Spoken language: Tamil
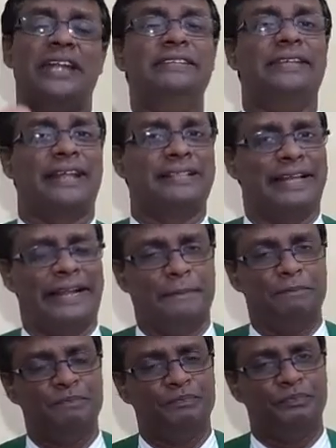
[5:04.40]
வளர்ந்திருந்தன
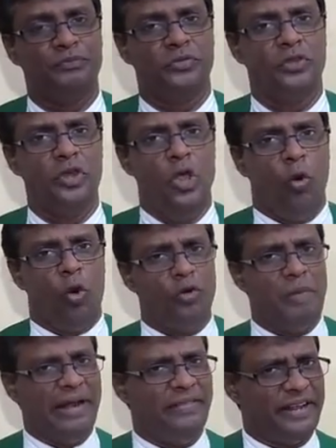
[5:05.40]
ஒரு
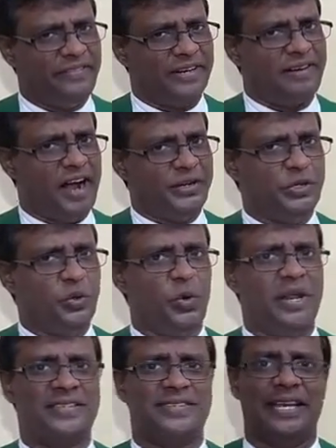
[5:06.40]
மனிதன் அந்த
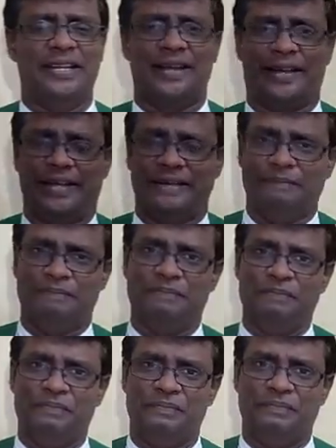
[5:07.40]
காட்டுக்குள்ளே செல்கிறான்
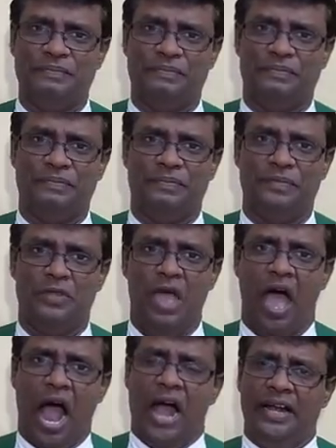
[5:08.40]

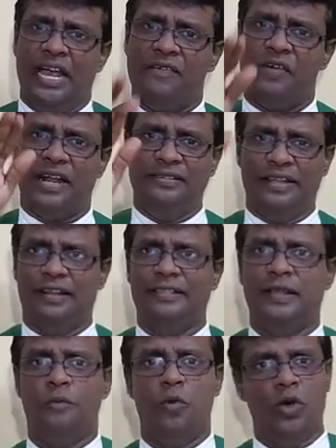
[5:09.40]
அங்கே
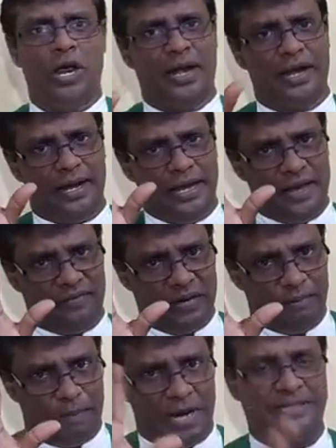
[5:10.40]
வளர்ந்திருந்த மூங்கில்களை
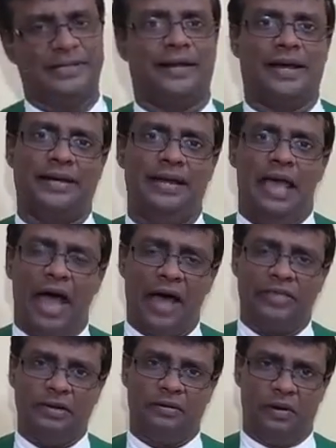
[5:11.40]
அவன் பார்க்கிறான்
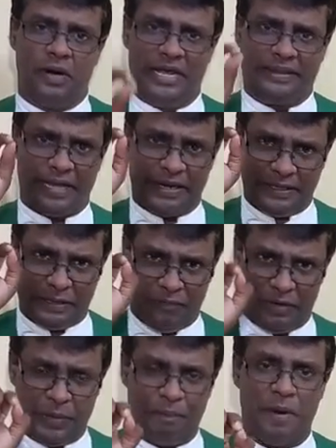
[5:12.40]
அதற்குள்ளே தனக்கு
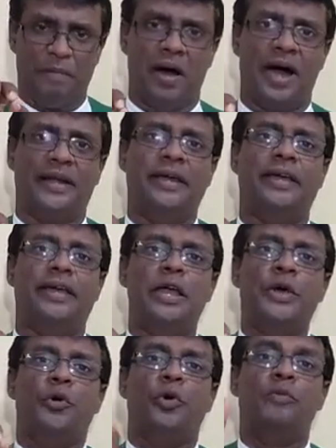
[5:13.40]
விருப்பமான
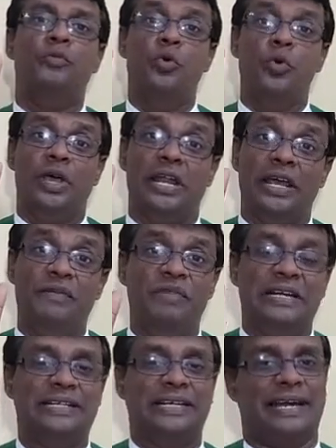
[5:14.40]
ஒரு மூங்கிலை
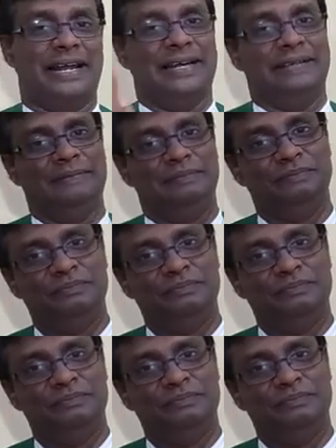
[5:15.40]
வெட்டுகிறான்